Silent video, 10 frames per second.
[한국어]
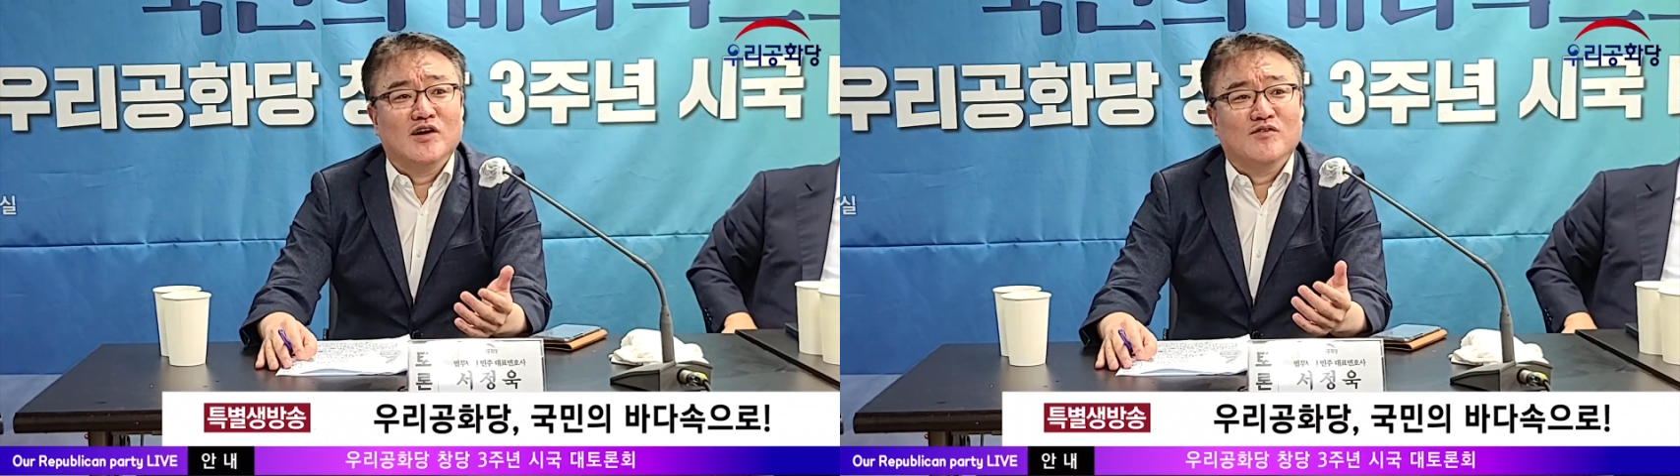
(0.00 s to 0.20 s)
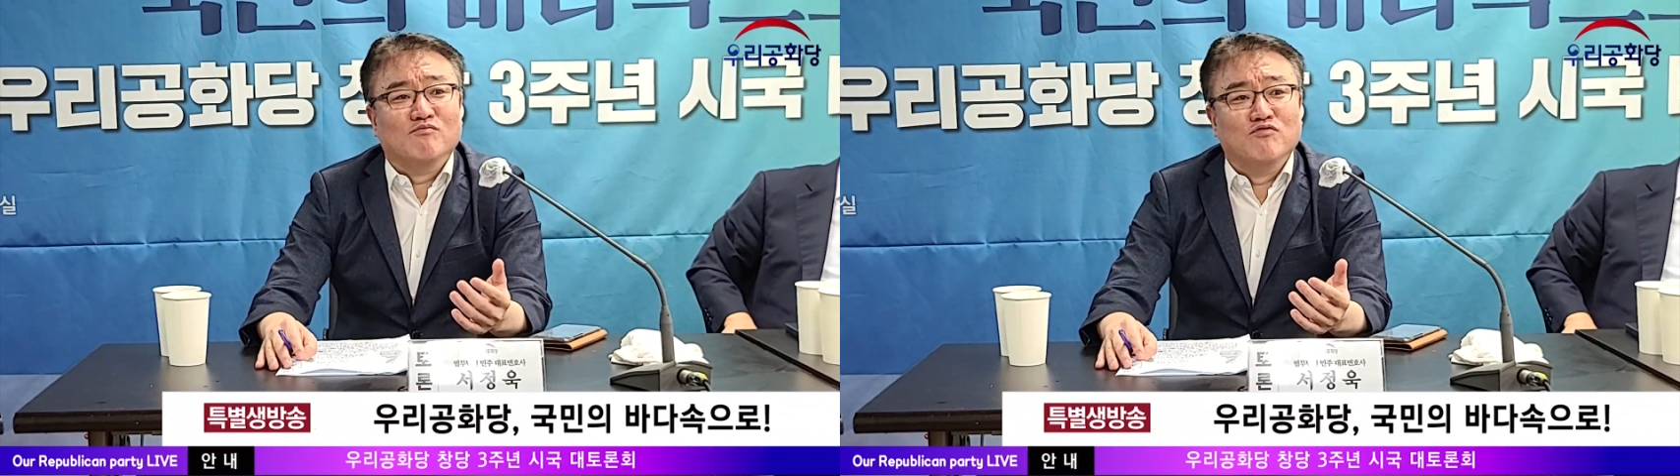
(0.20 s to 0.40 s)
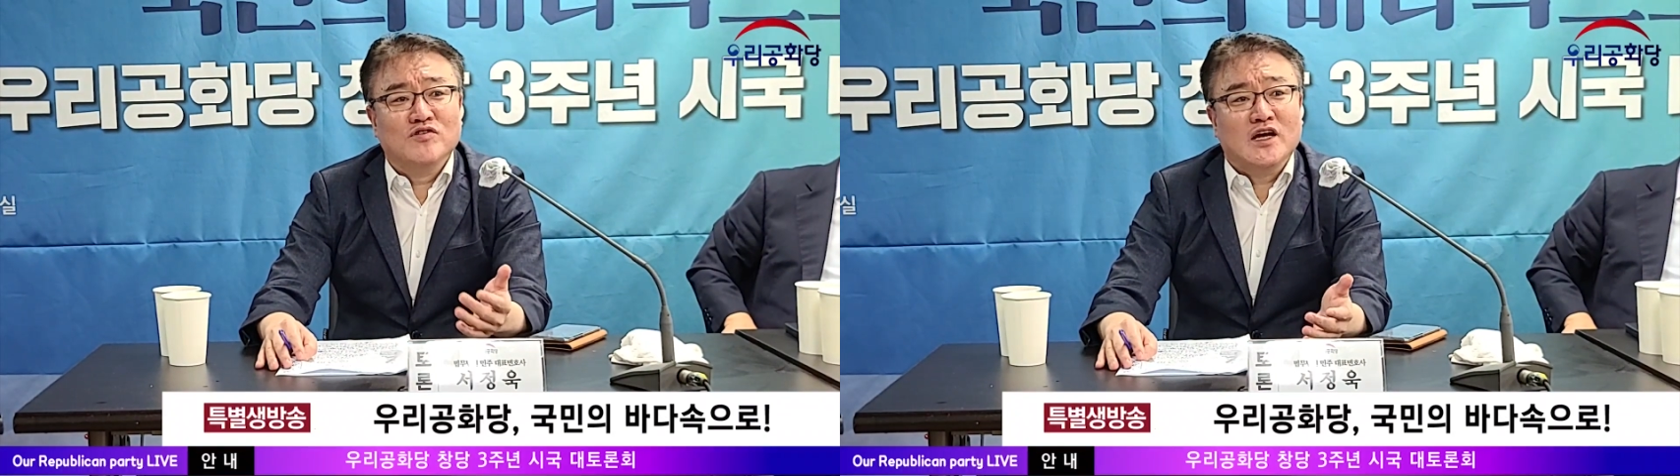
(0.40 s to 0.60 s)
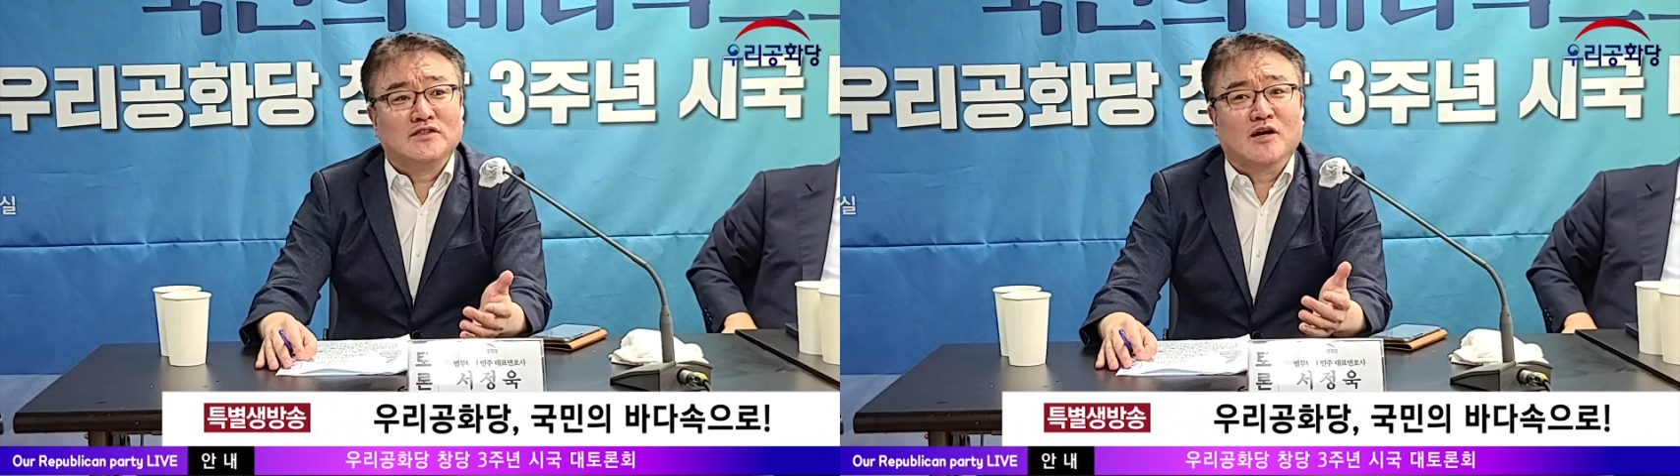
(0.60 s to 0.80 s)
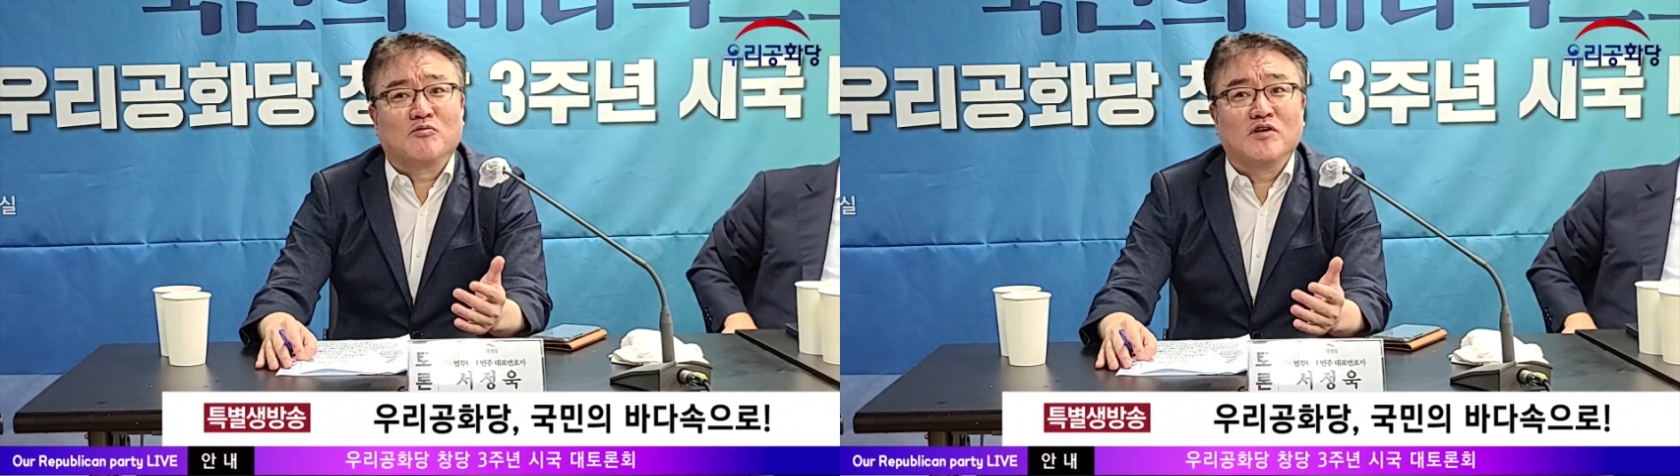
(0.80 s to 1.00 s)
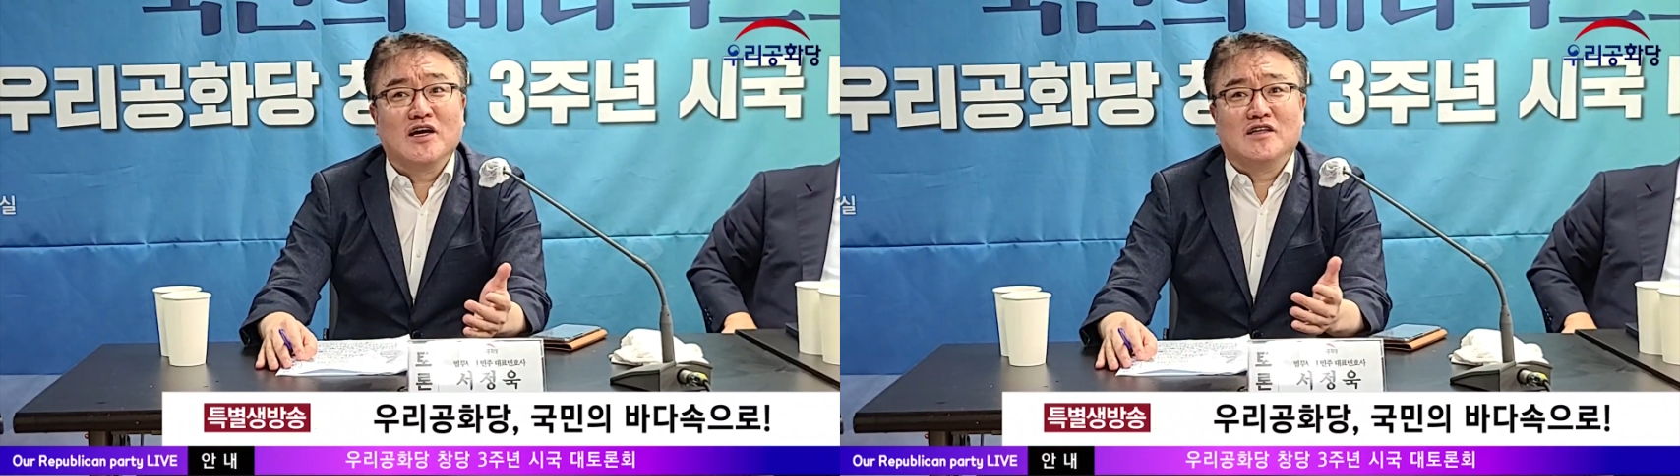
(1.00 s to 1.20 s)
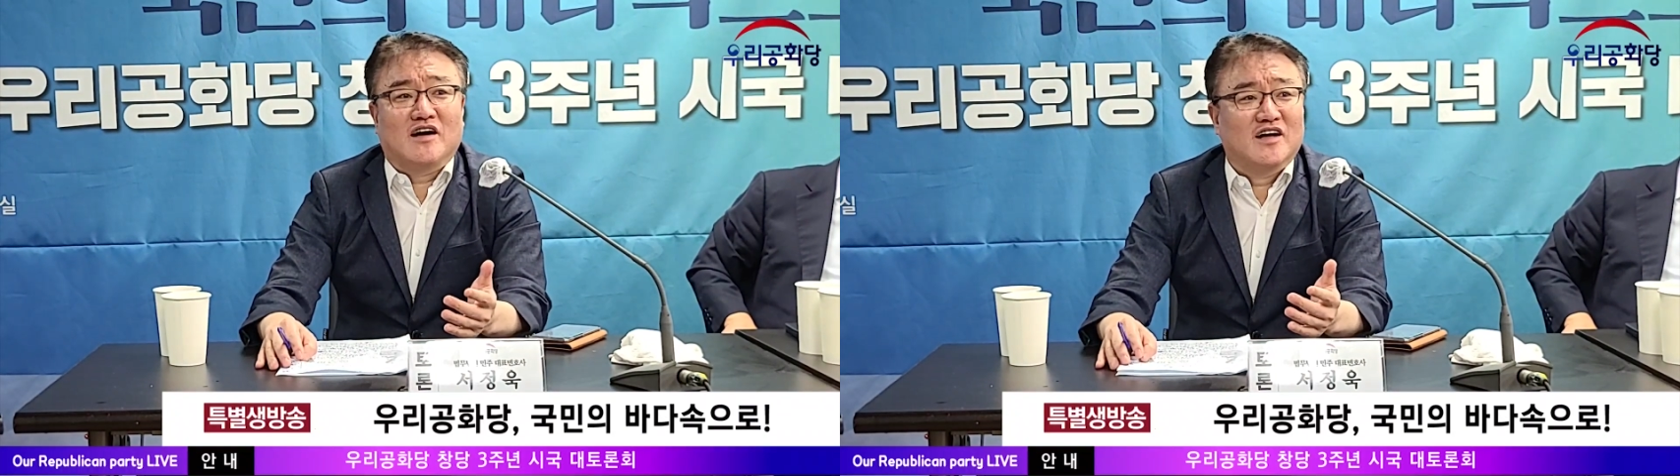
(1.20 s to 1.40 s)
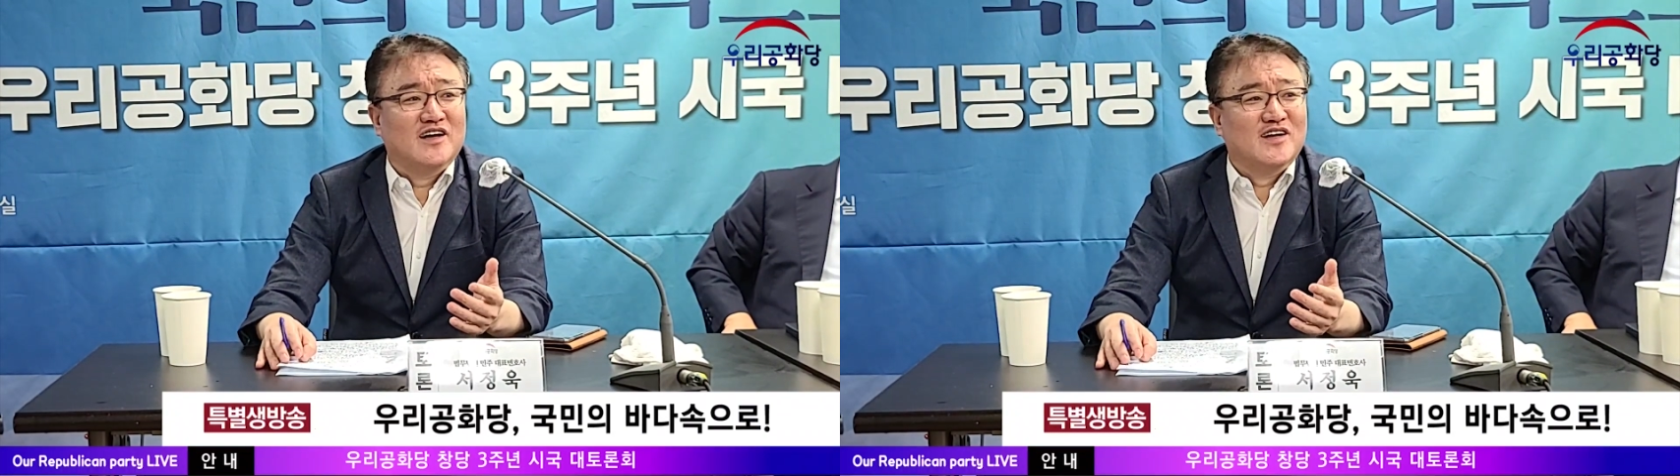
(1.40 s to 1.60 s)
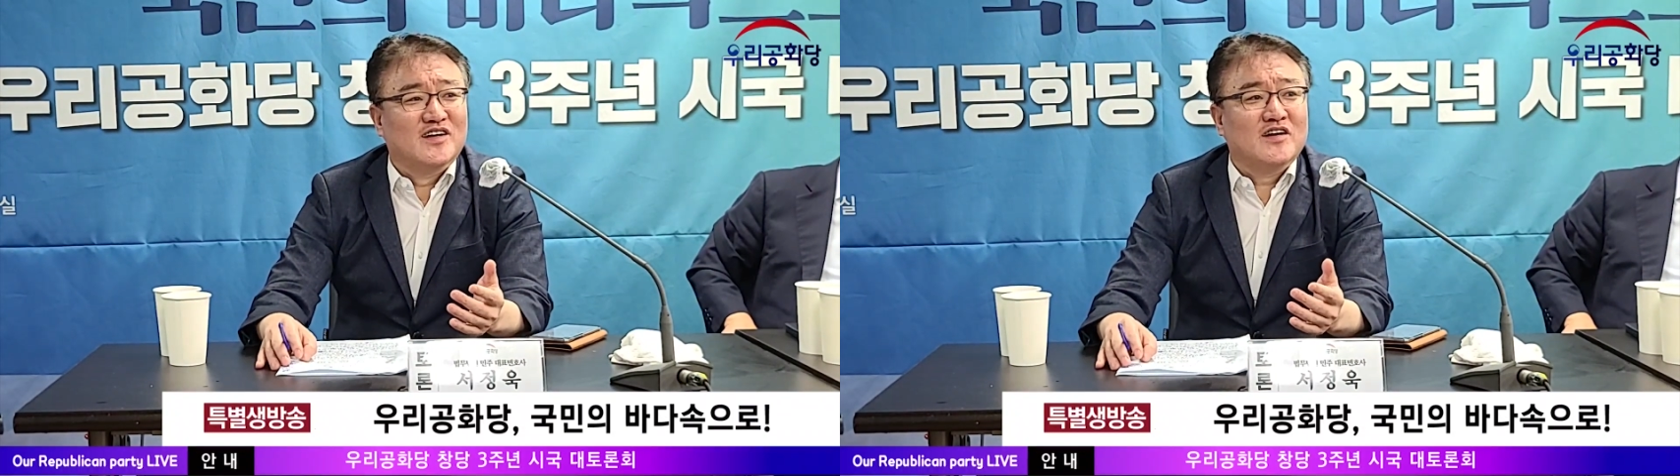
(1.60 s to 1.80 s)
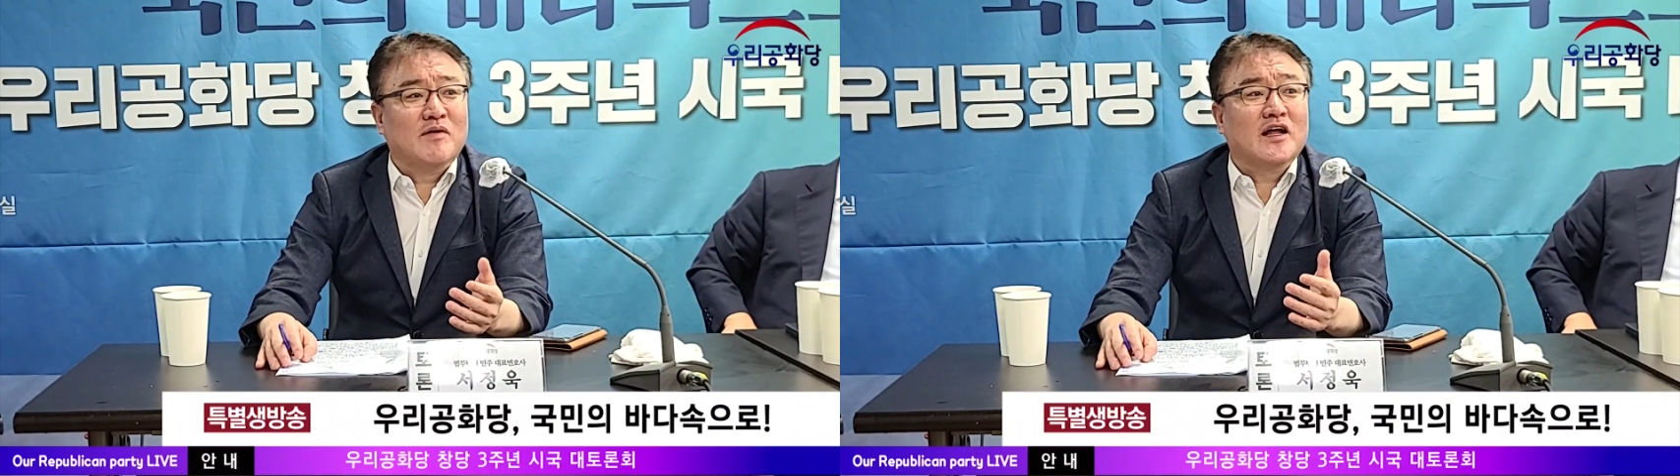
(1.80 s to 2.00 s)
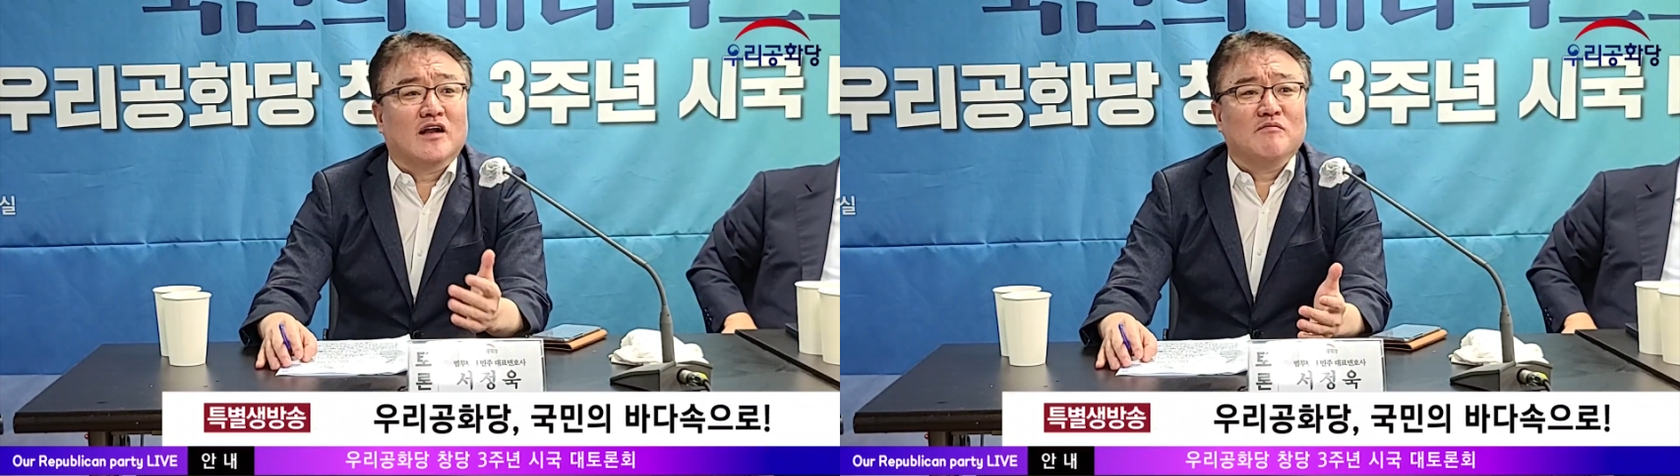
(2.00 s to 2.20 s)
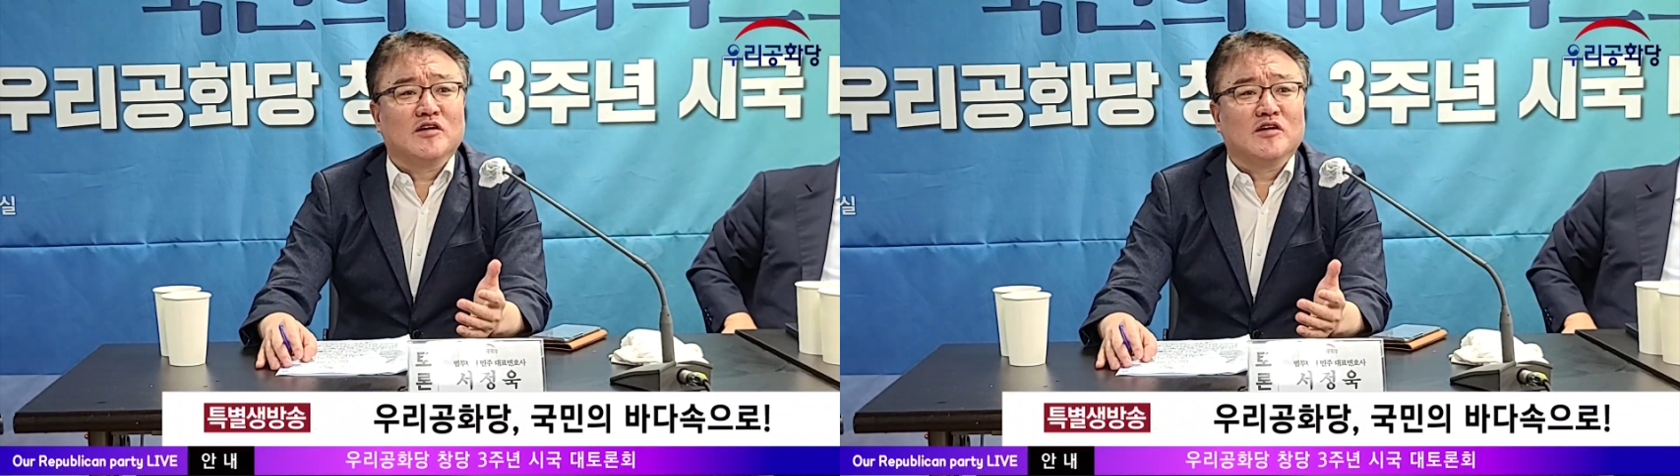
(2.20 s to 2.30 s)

문재인 대통령이다 이 말 안 합니다.